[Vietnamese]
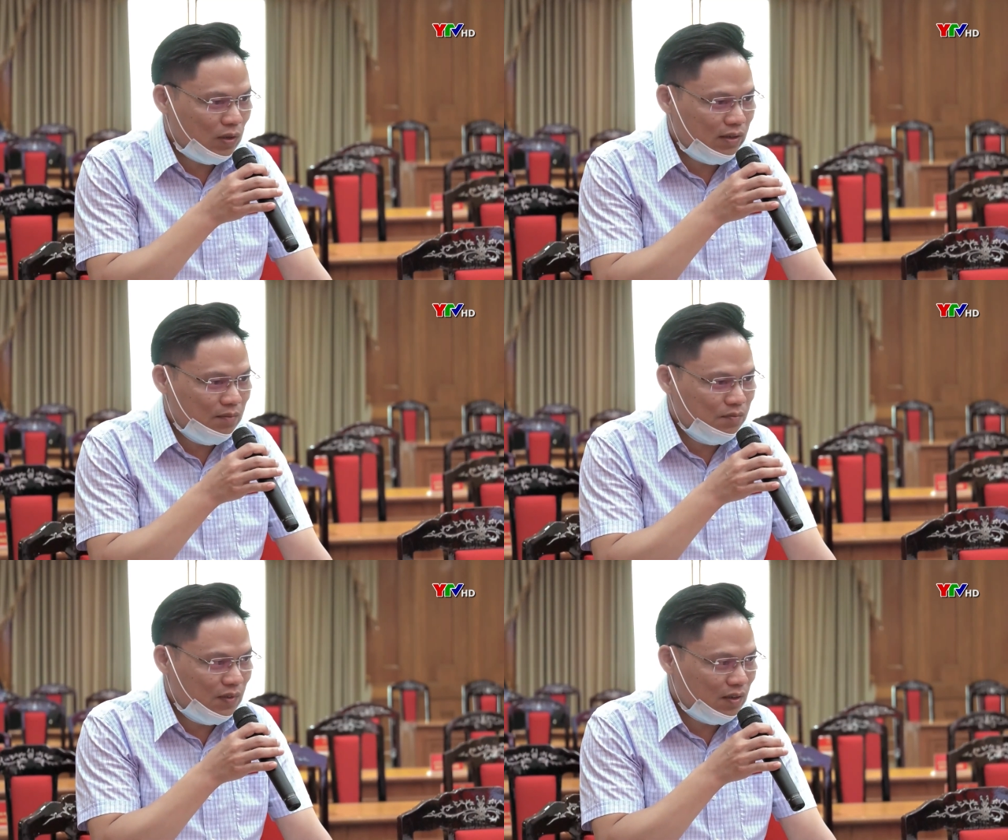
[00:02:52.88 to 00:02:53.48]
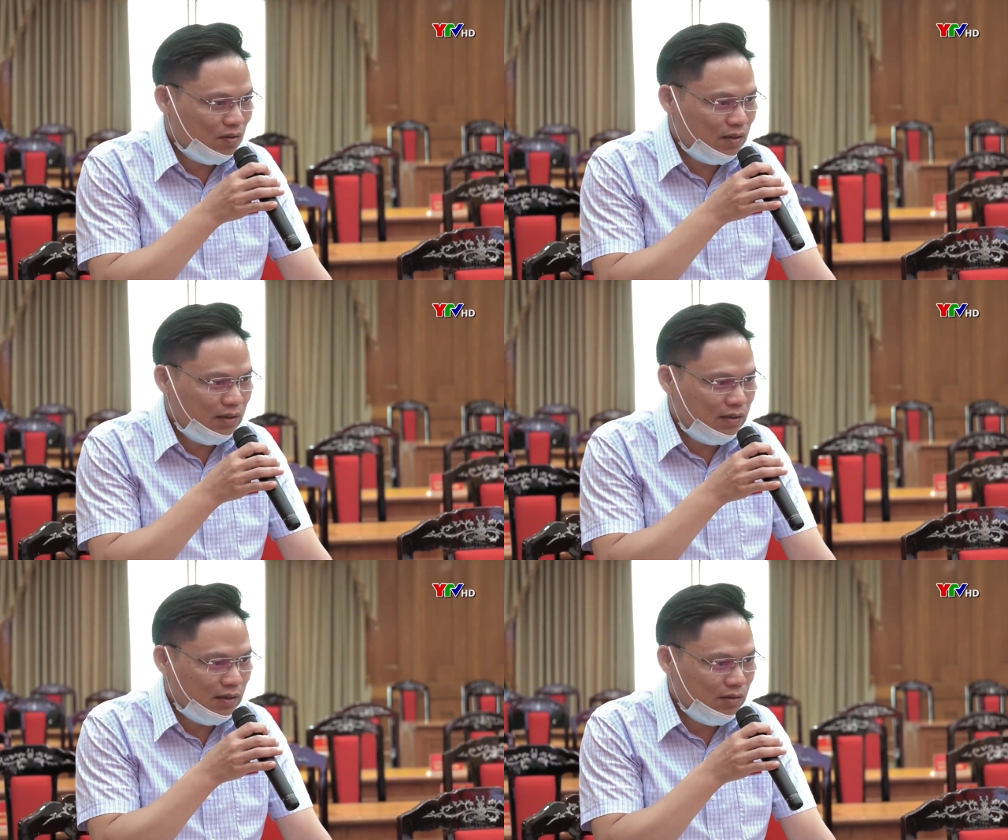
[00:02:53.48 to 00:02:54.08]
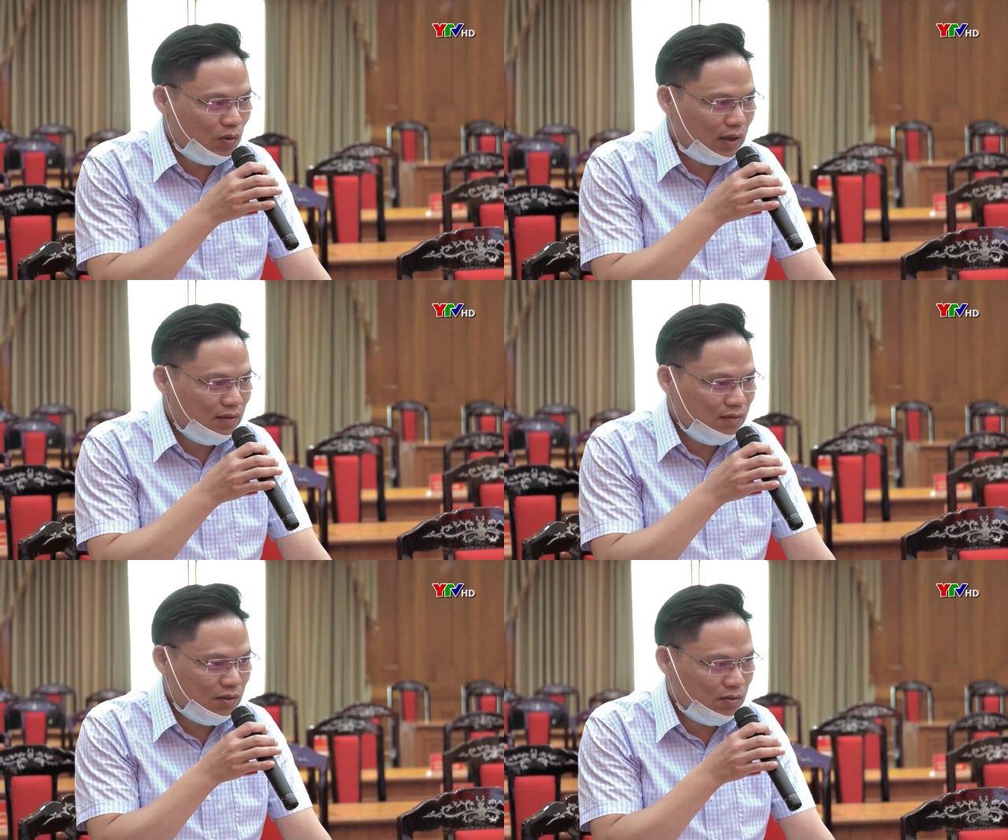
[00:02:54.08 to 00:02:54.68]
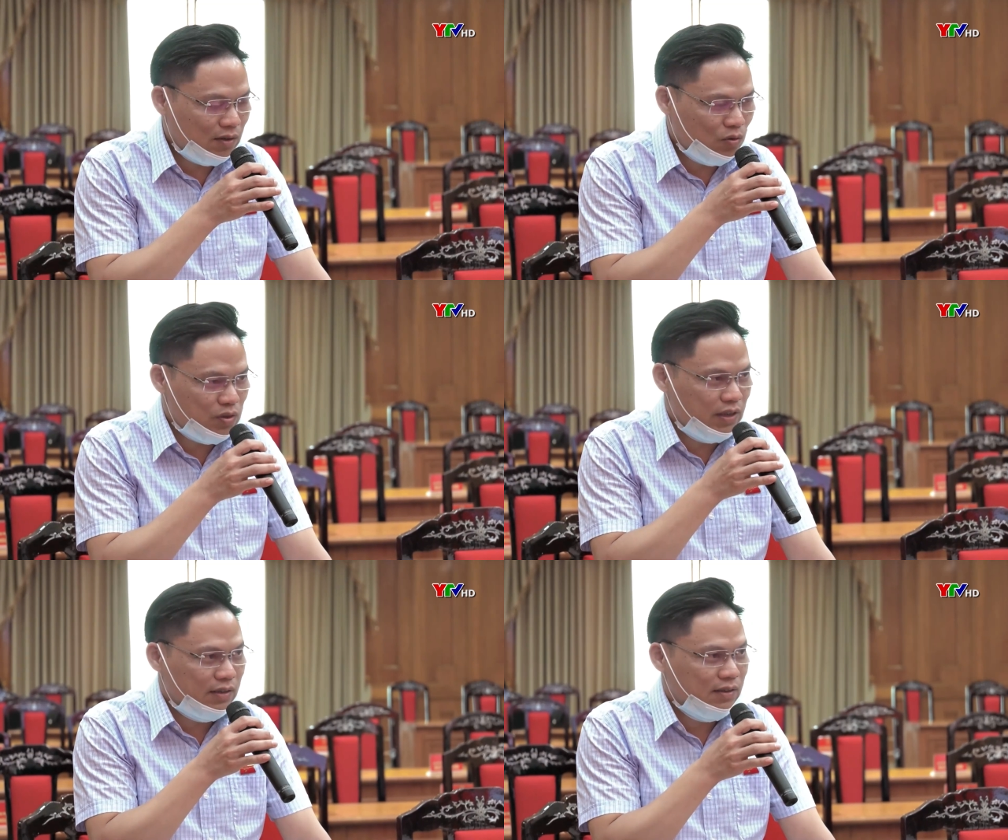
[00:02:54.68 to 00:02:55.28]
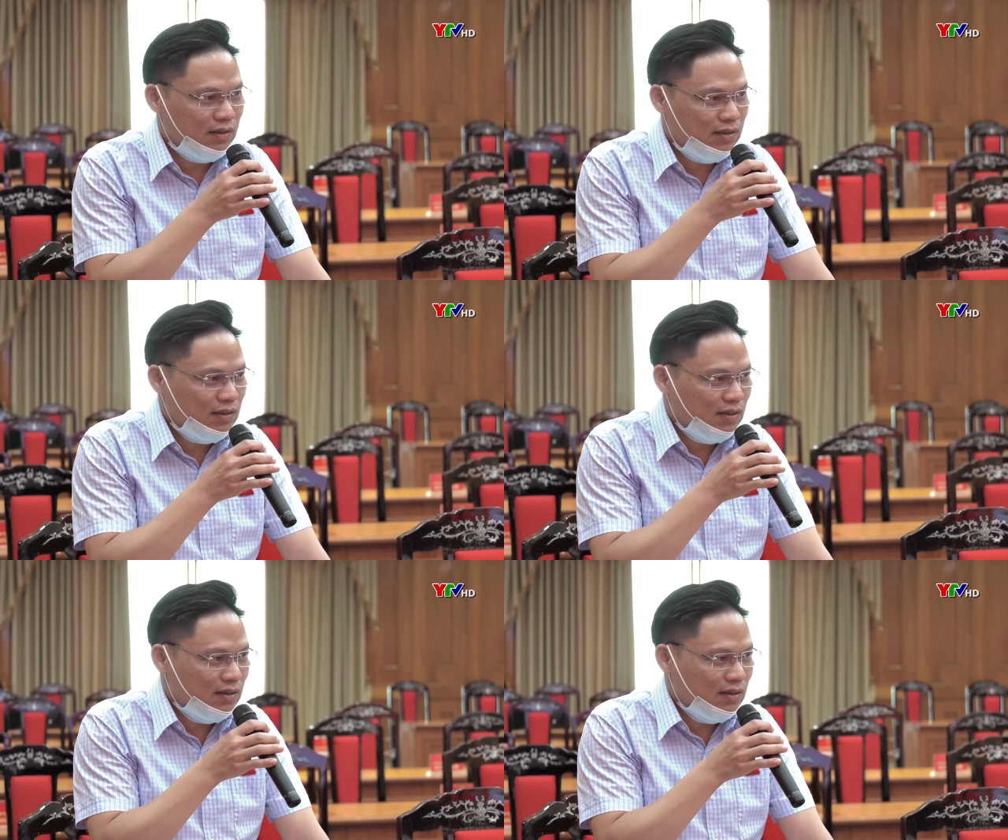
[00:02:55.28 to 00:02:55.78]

quan tâm và có tính toán có cái lộ trình